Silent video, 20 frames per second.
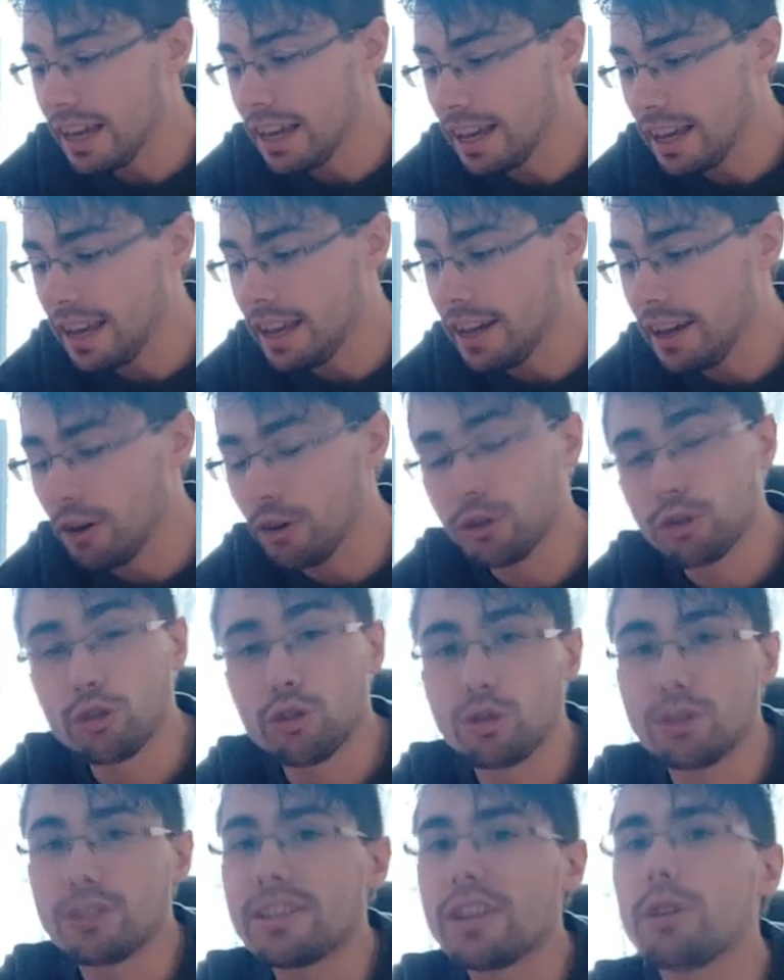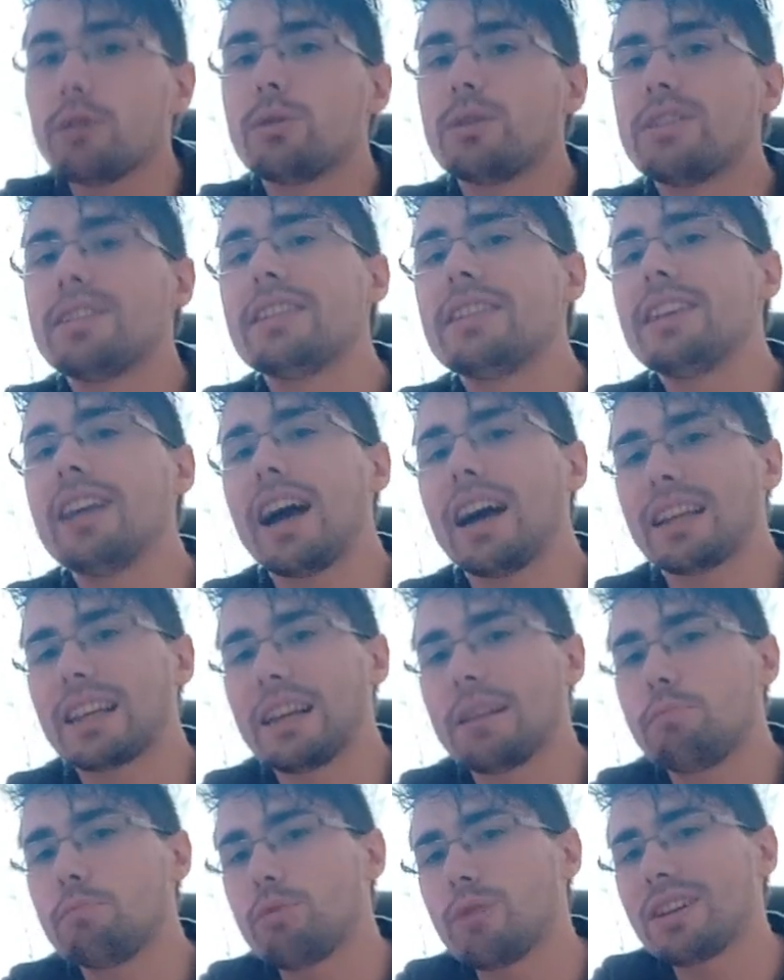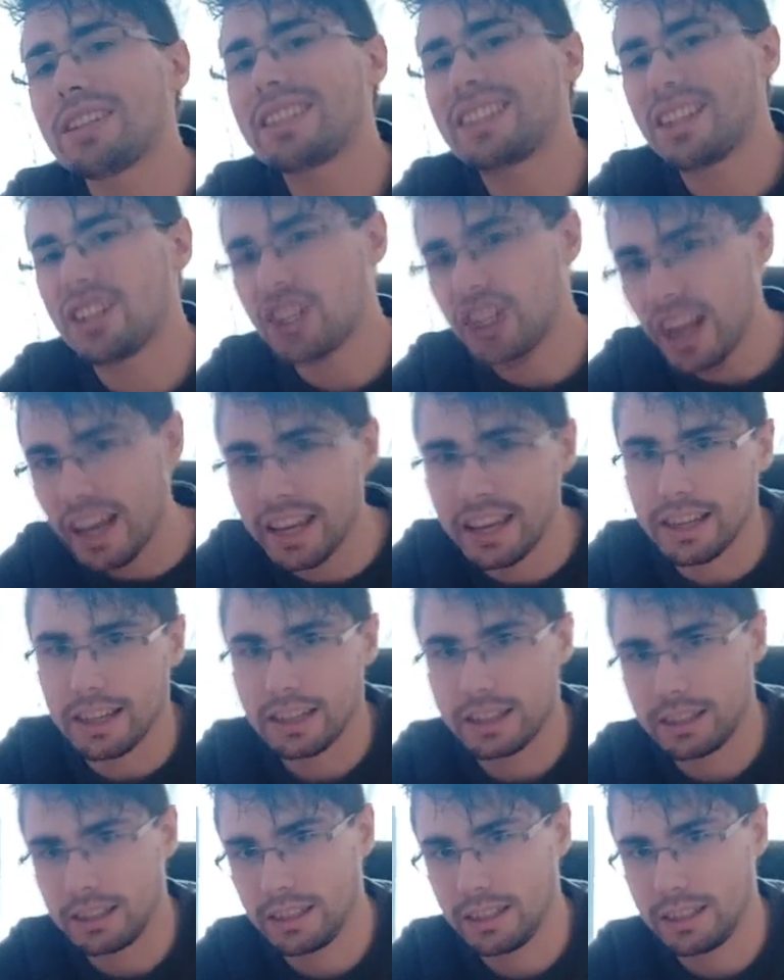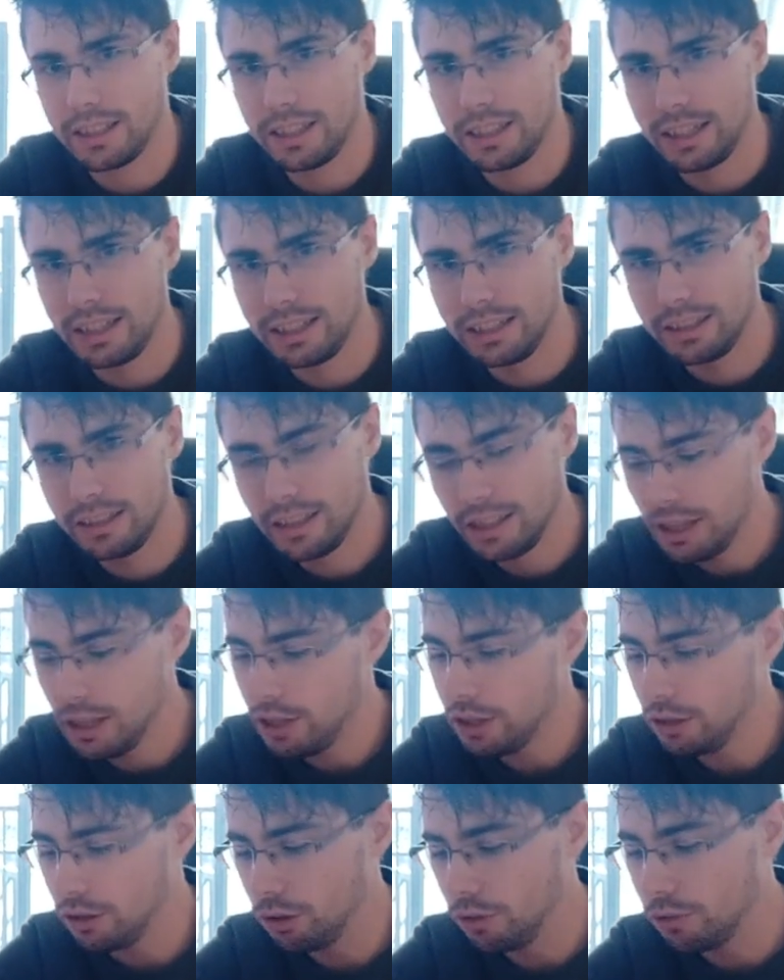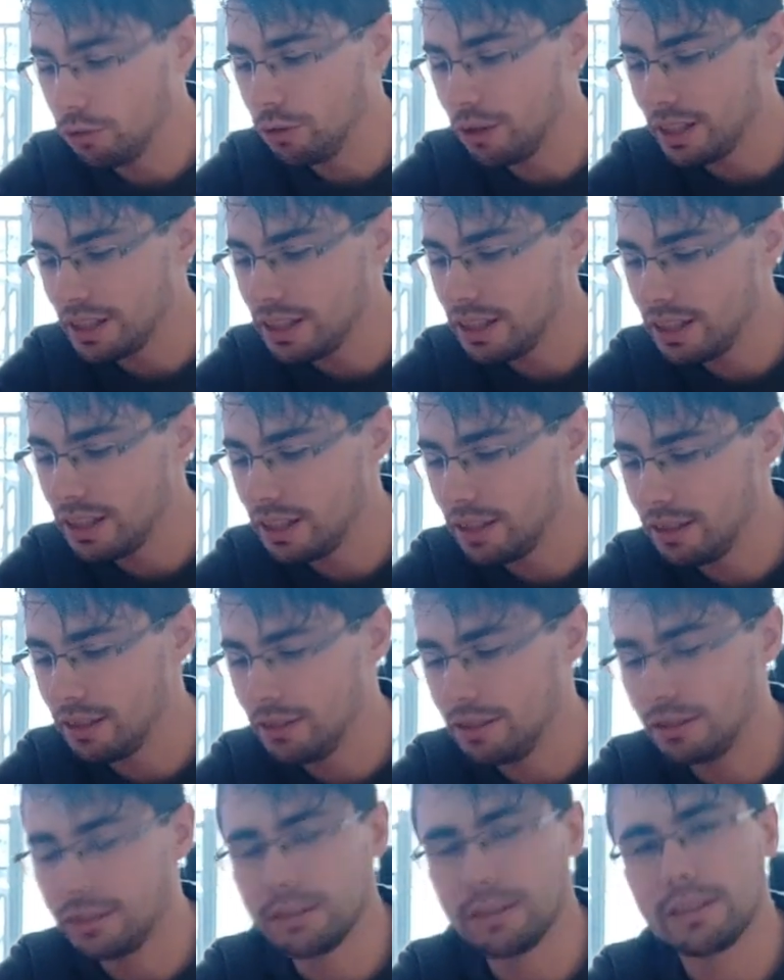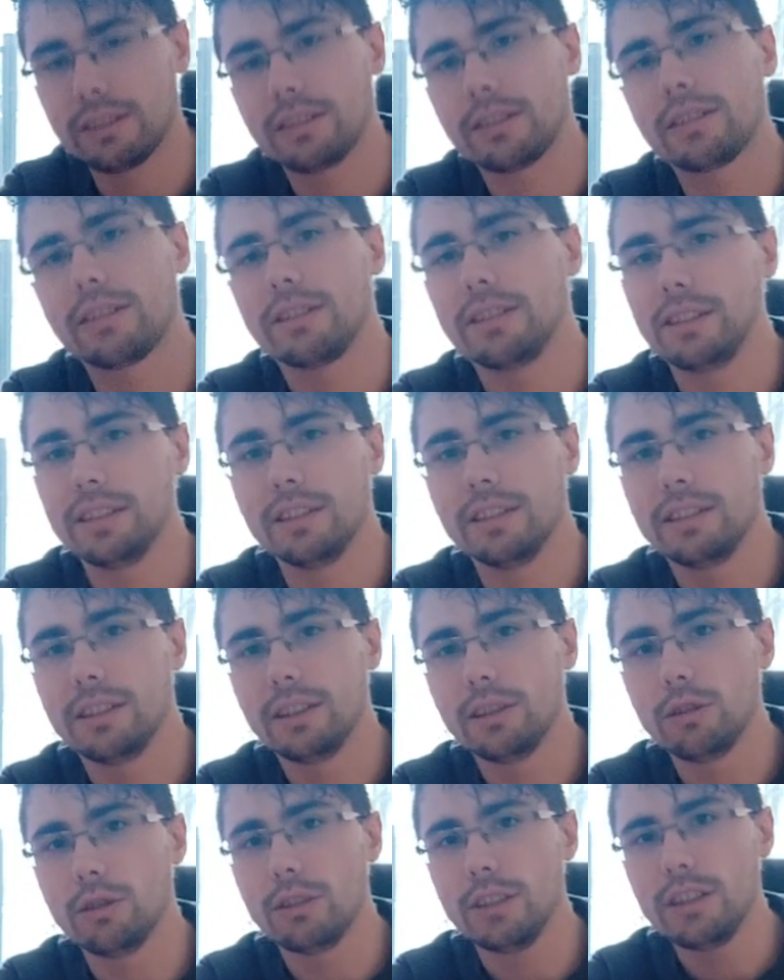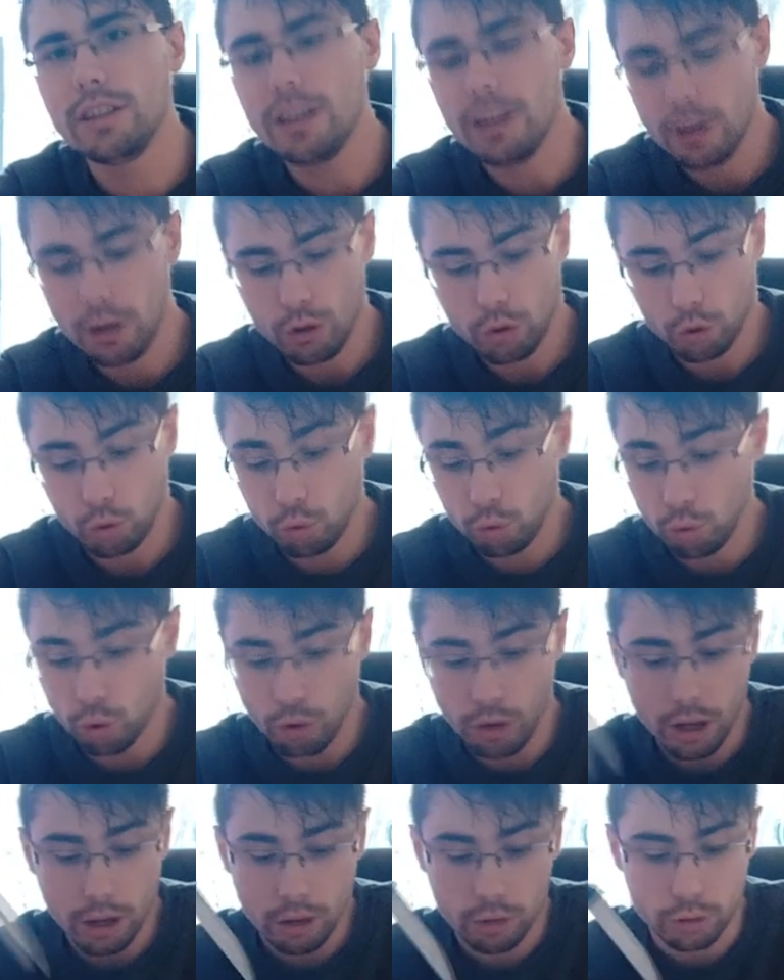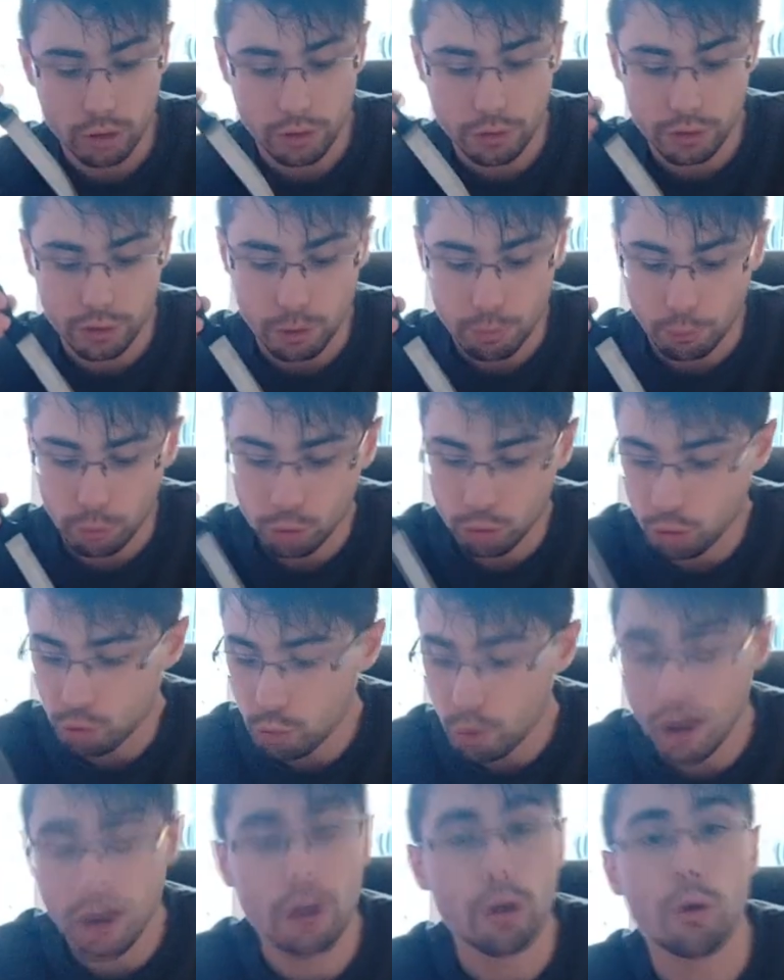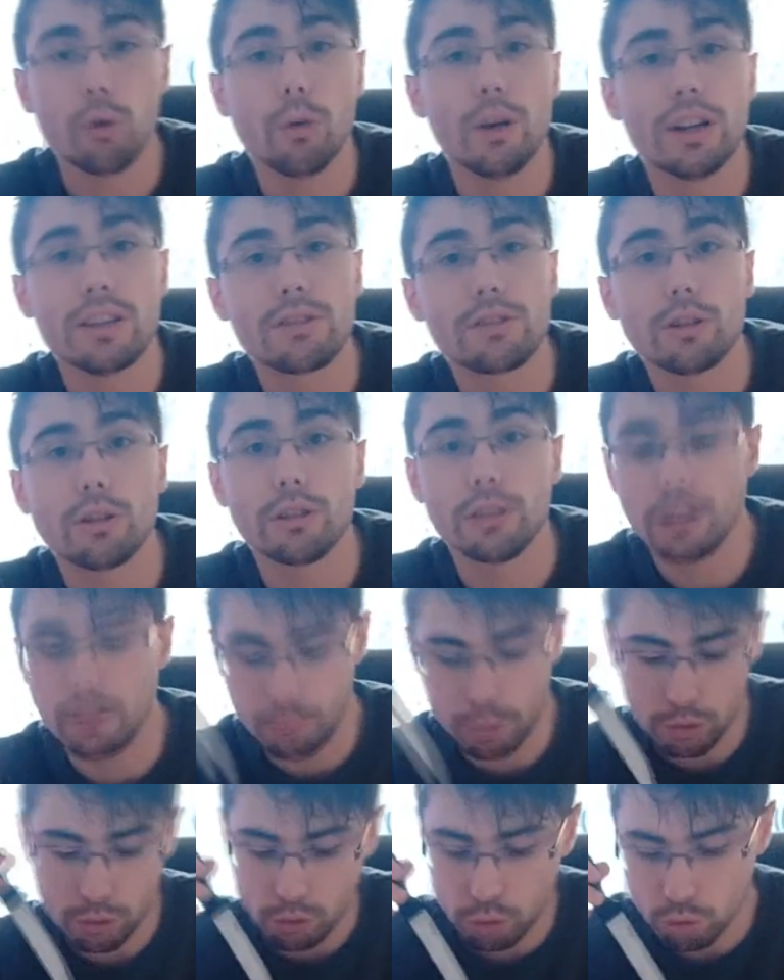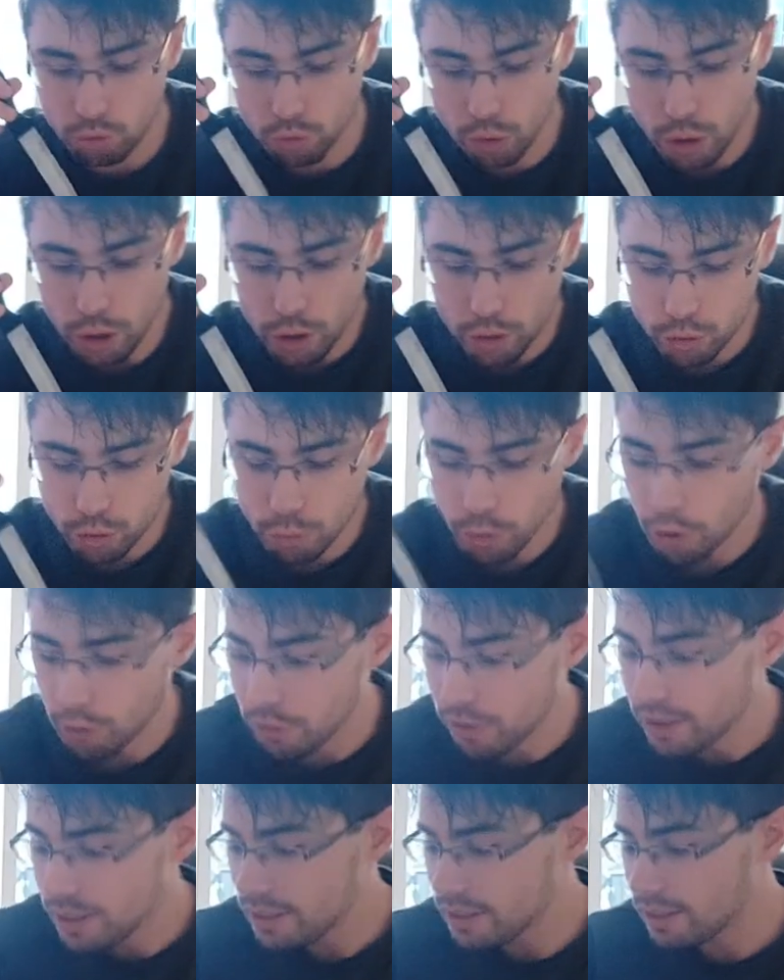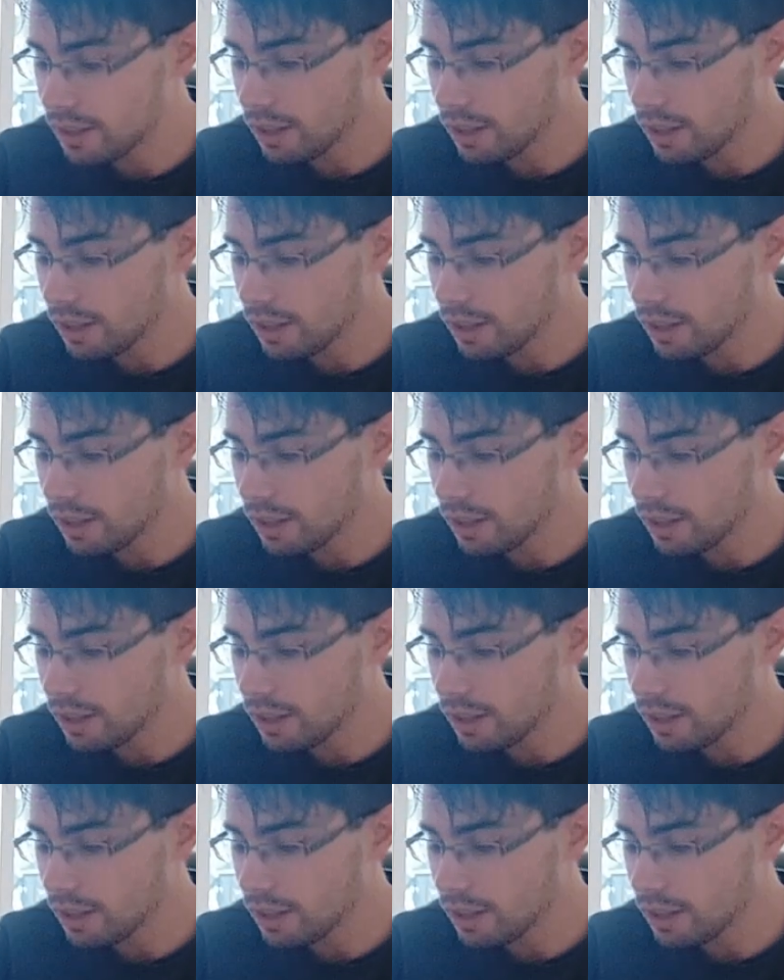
et euh, je sais aussi à quel point c'est cher hein, d'envoyer euh, des, colis. Surtout que là, tu as fait n'importe quoi, euh, Wellston, hein, parce que tu, tu m'as envoyé